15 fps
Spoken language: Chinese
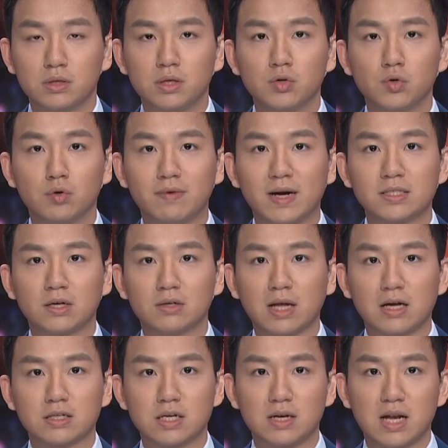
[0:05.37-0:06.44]
英国外交
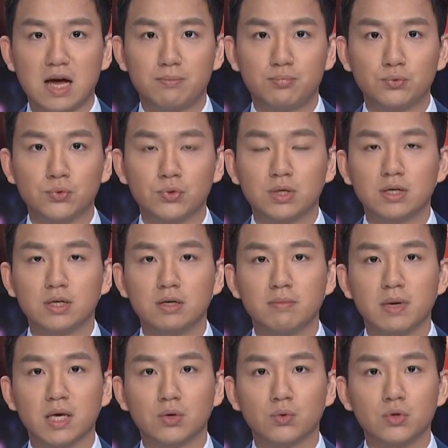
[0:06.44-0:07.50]
大臣拉布和
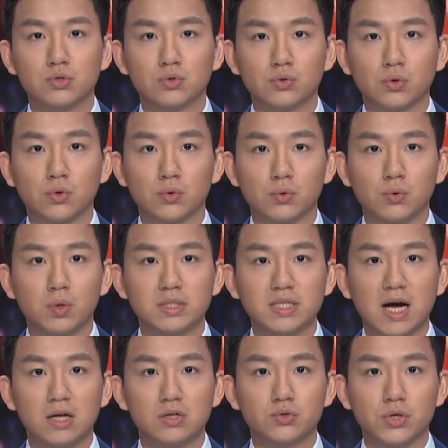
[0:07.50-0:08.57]
美国总统国
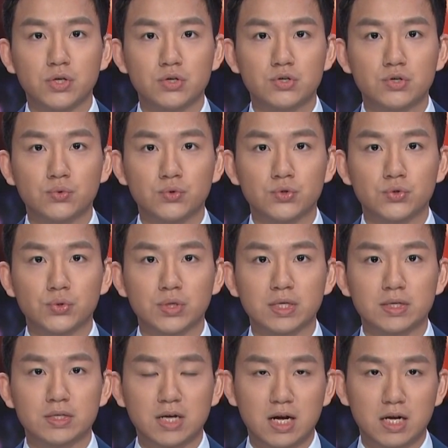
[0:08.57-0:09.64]
家安全事务助
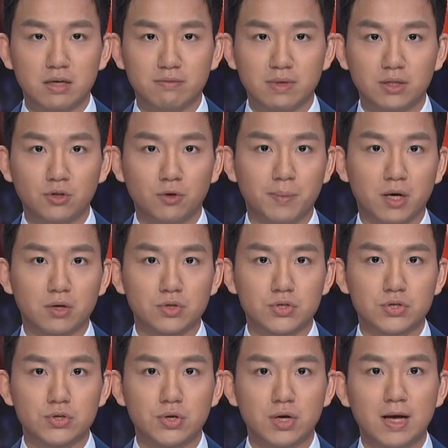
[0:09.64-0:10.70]
理沙利文都表
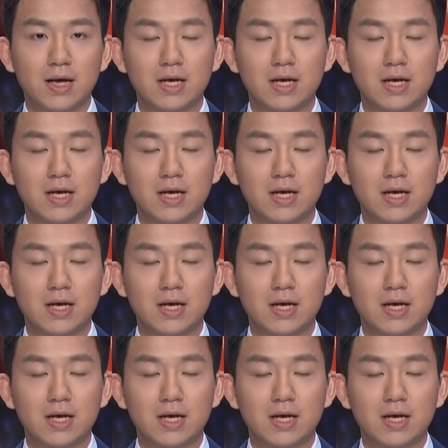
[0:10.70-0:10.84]
示，